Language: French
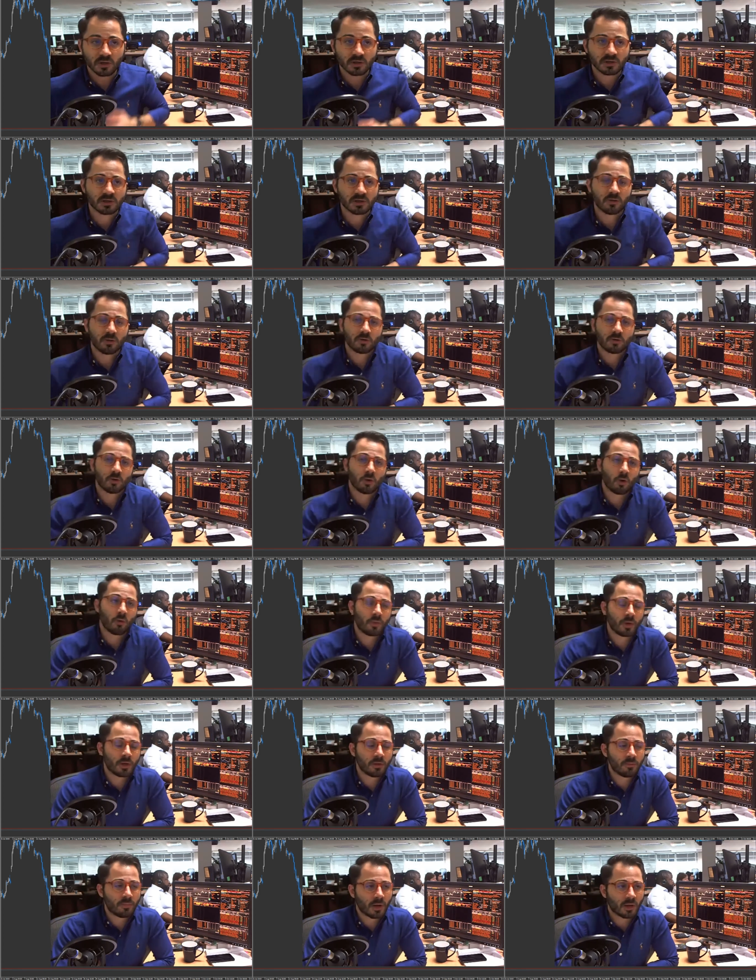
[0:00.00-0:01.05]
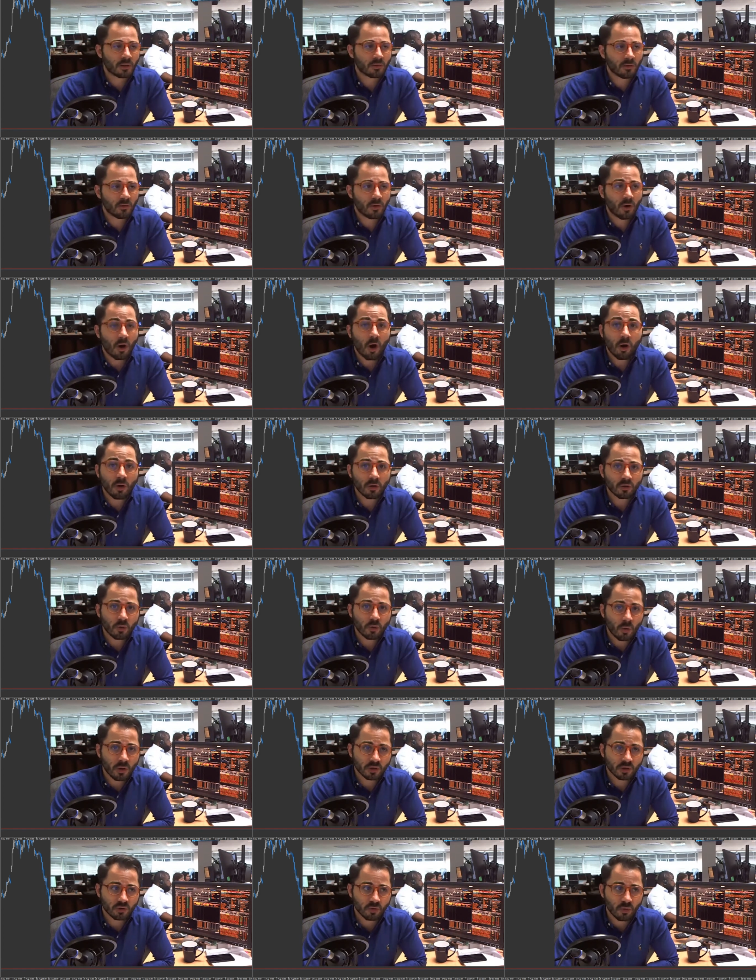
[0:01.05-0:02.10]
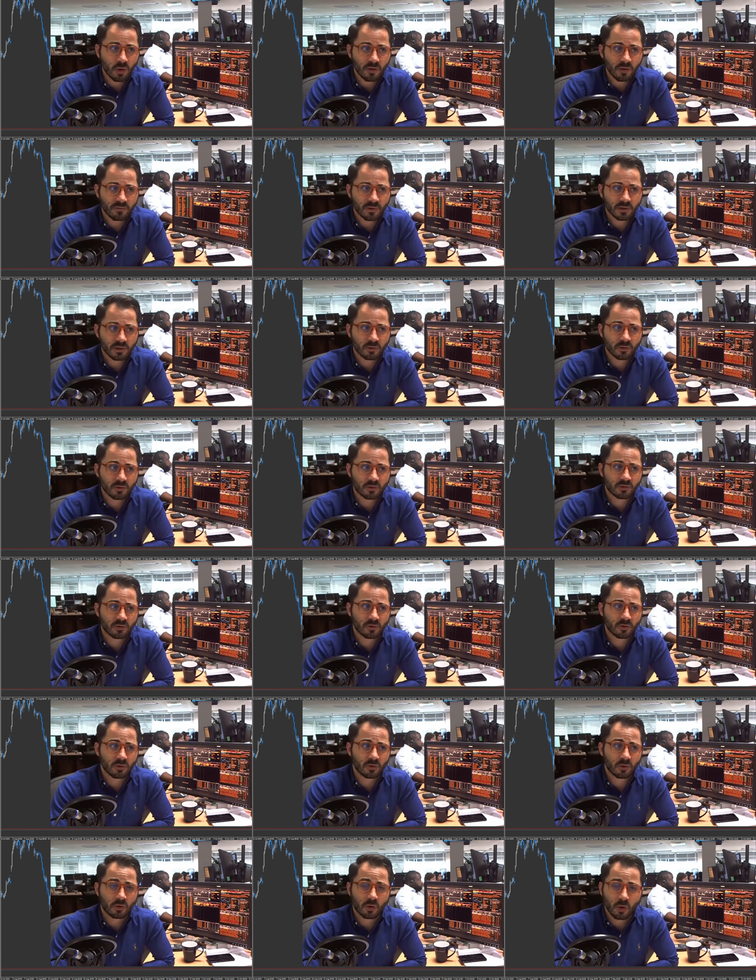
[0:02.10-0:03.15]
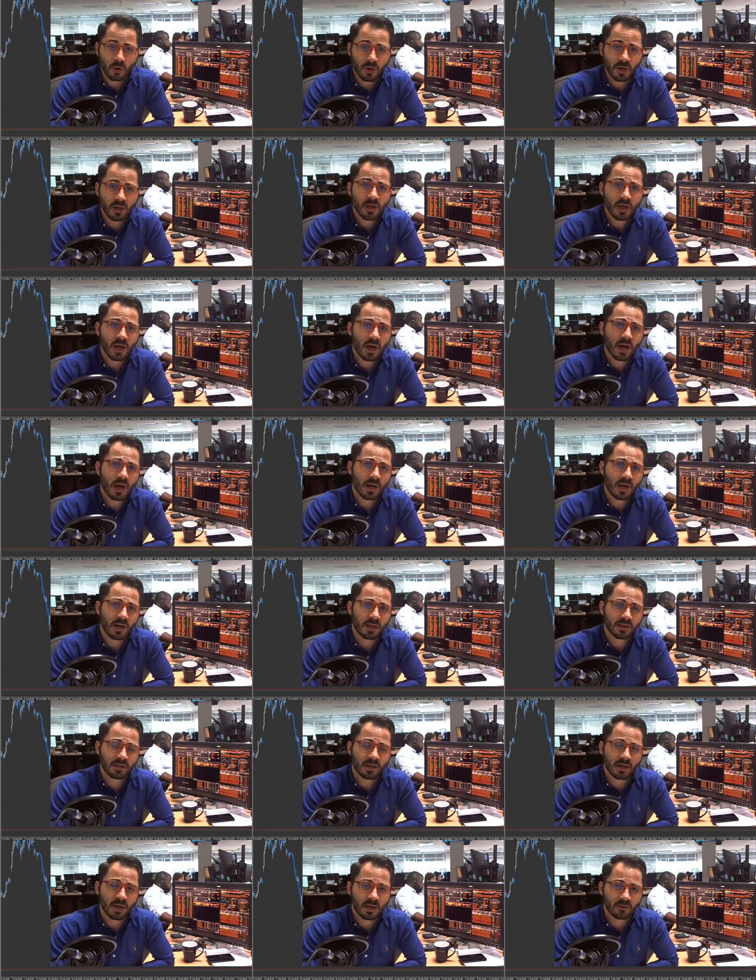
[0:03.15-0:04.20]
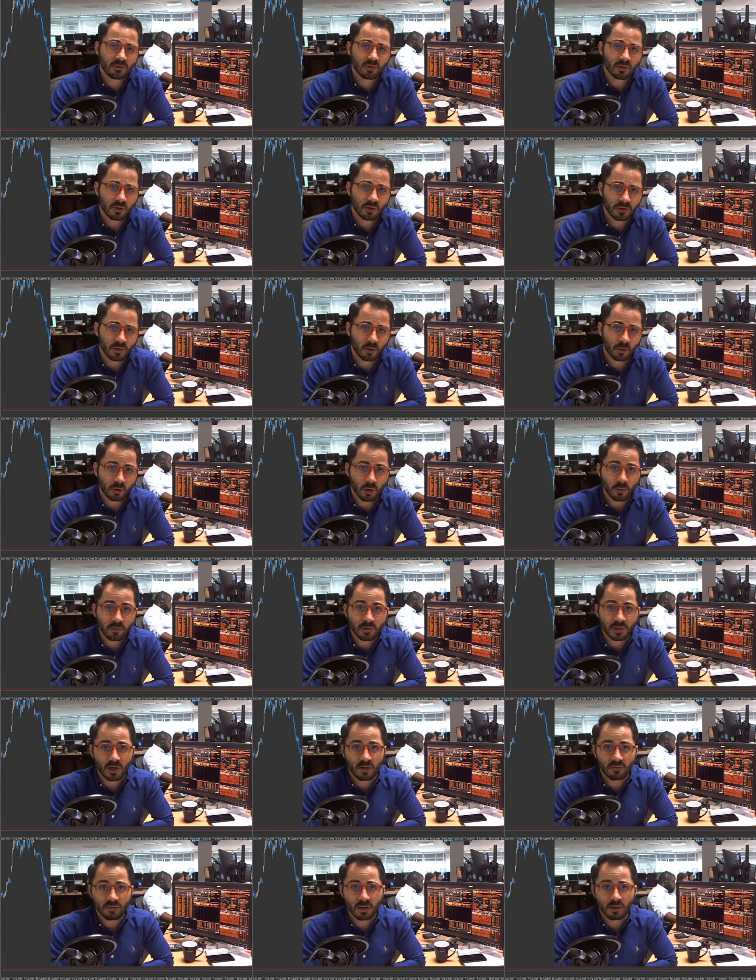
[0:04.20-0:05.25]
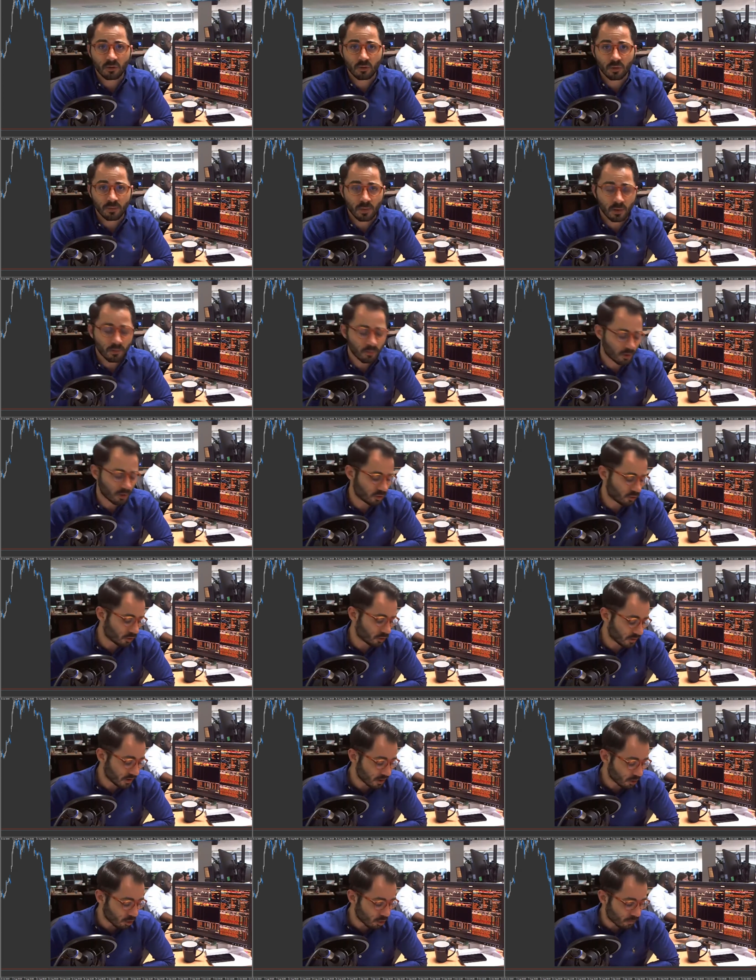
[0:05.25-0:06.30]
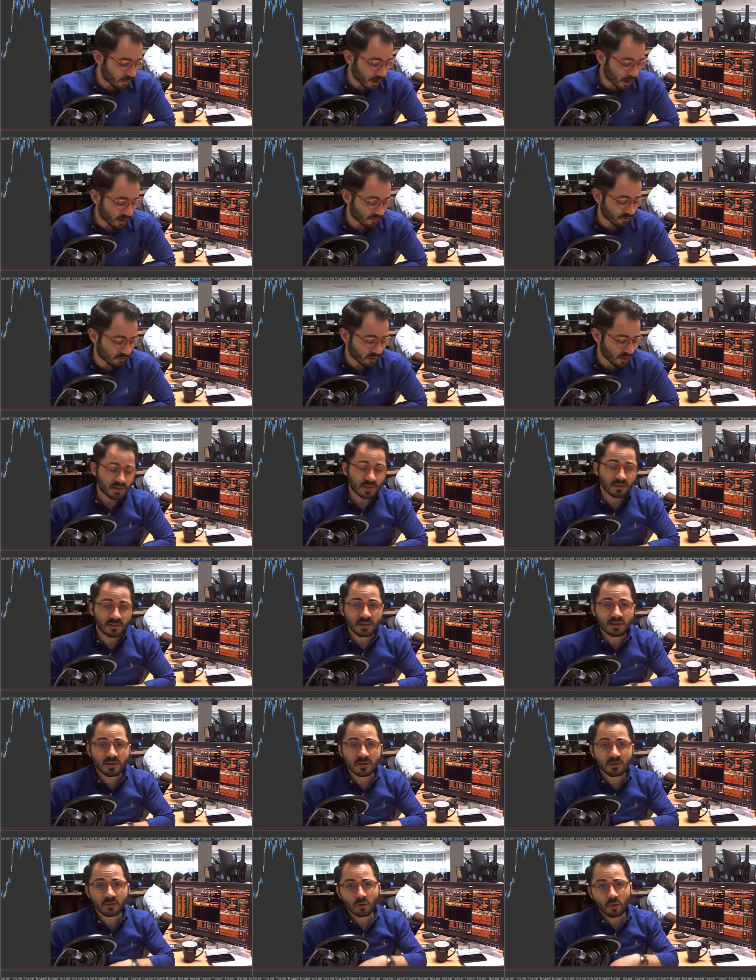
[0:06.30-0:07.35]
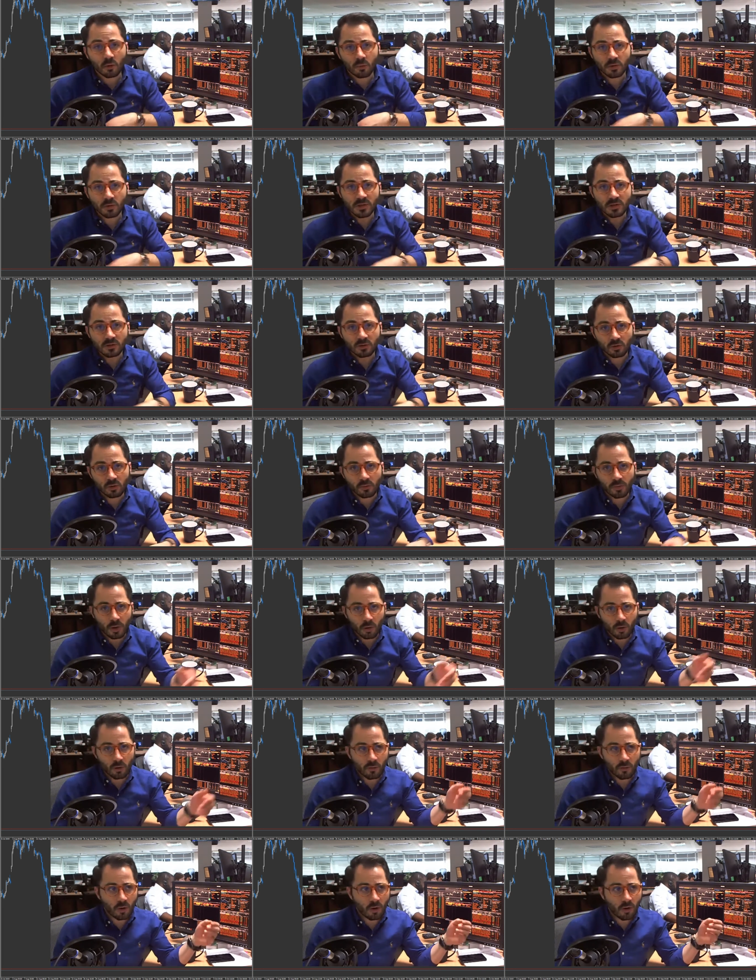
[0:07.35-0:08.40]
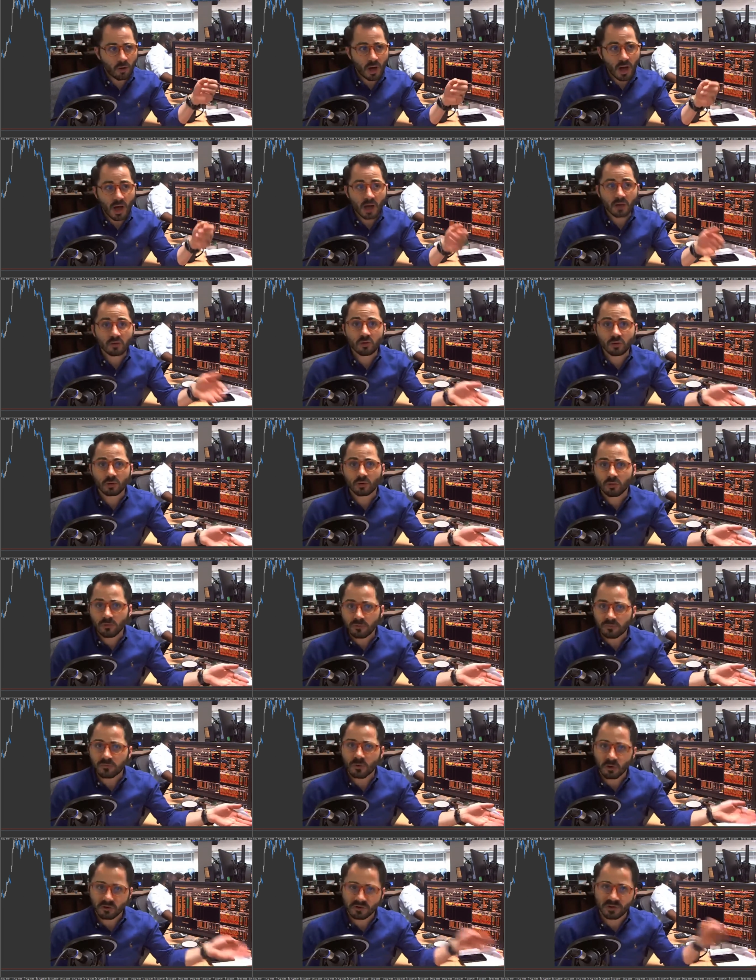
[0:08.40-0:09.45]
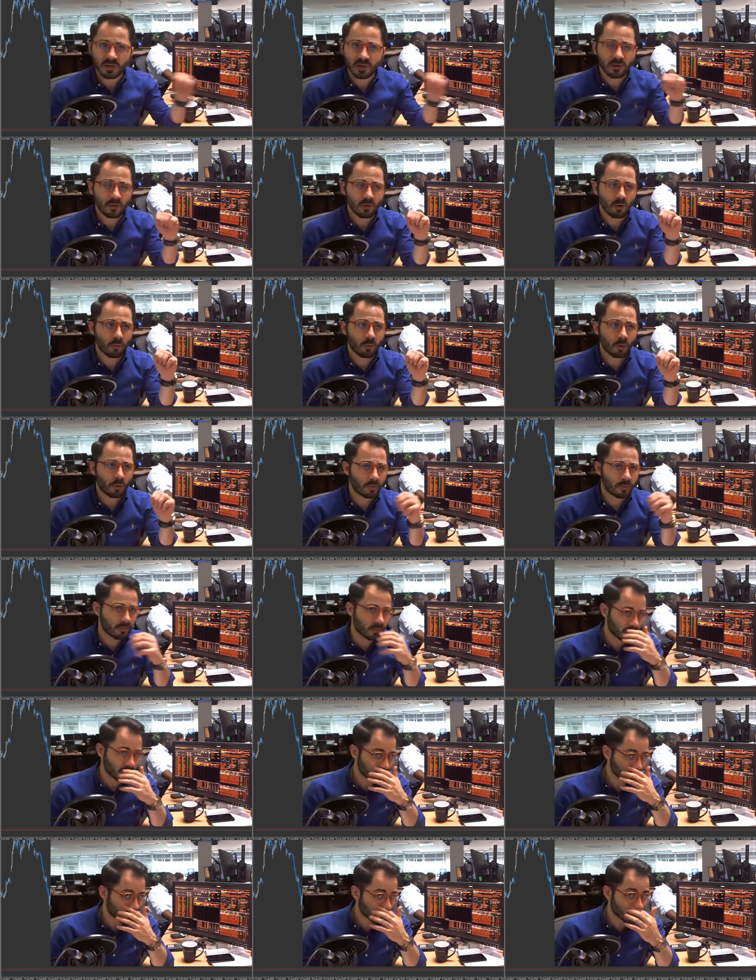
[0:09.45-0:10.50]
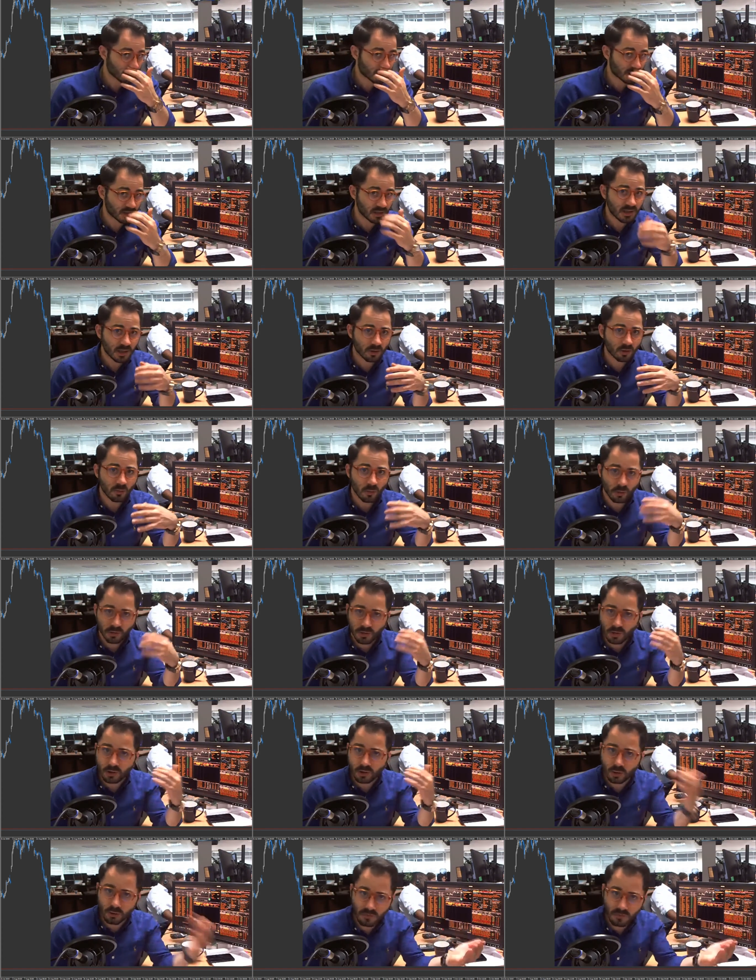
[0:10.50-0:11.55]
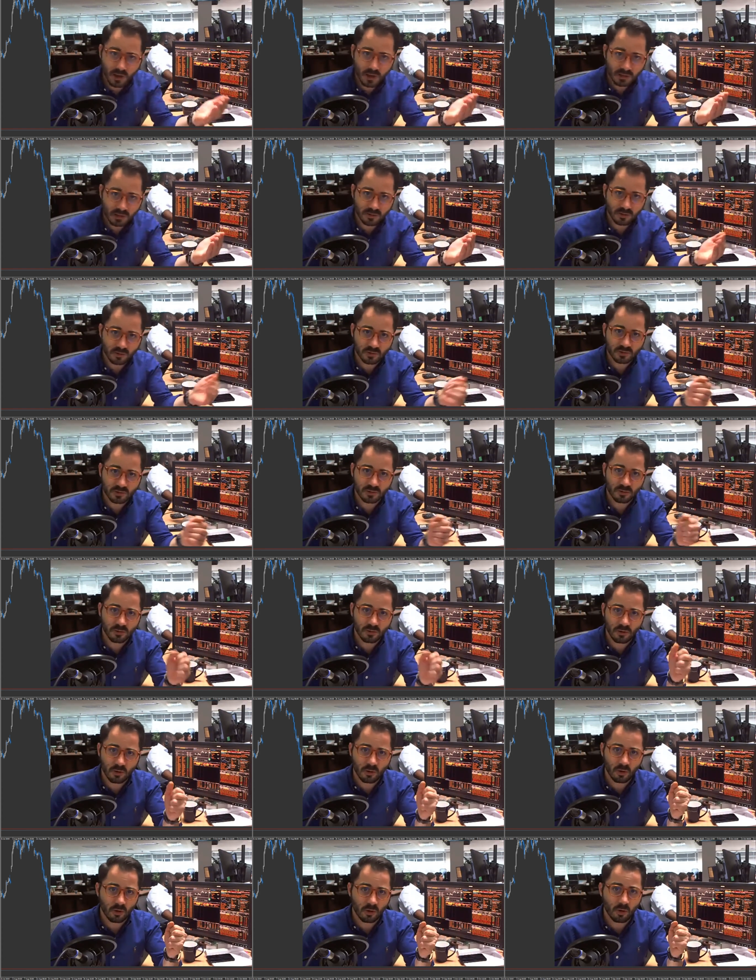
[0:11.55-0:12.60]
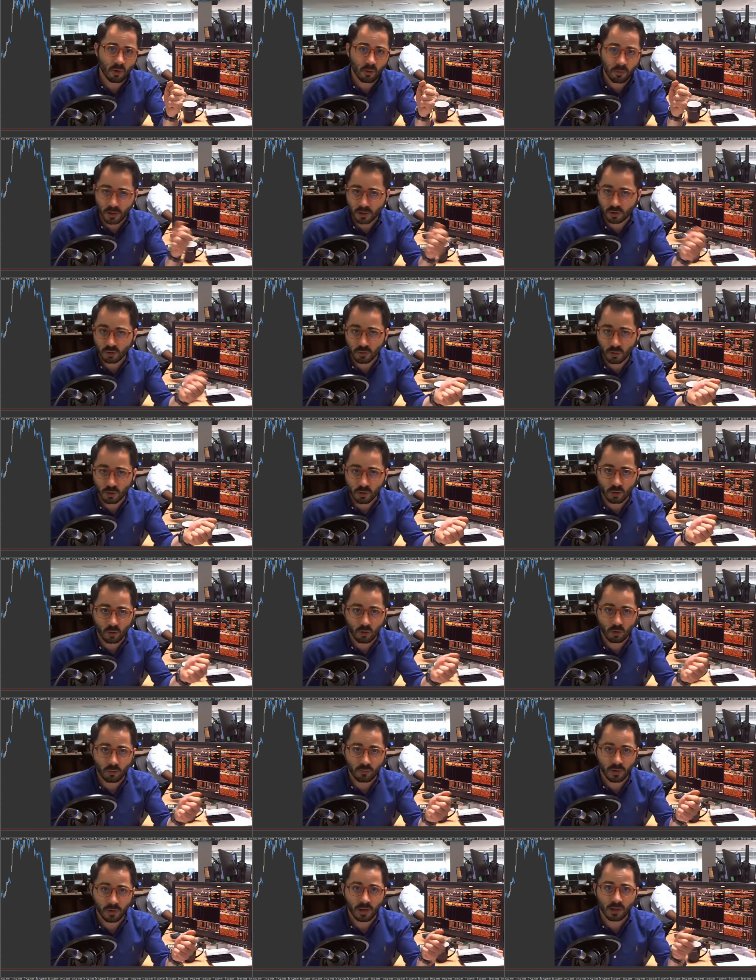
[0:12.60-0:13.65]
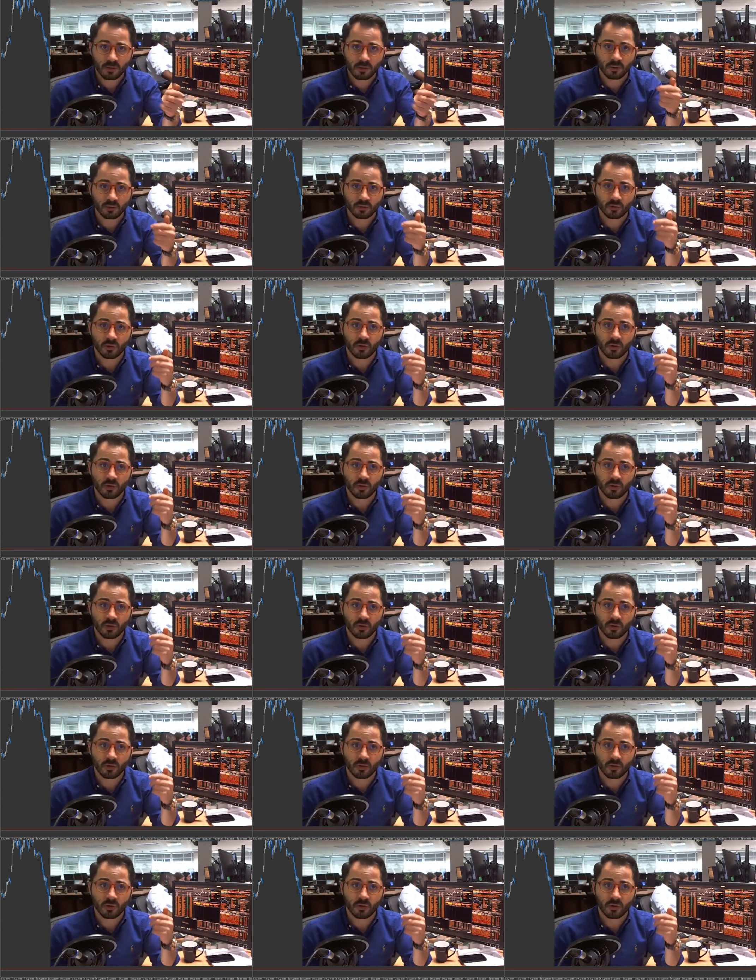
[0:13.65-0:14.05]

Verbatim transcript: sortie de l'Union européenne, pardon, en trois jours afin de se coller à la deadline du 31 octobre qu'il avait lui-même donnée auparavant. Cette décision d'opposition du Parlement a du coup forcé le Premier ministre britannique à demander une nouvelle extension euh, auprès du bloc européen quant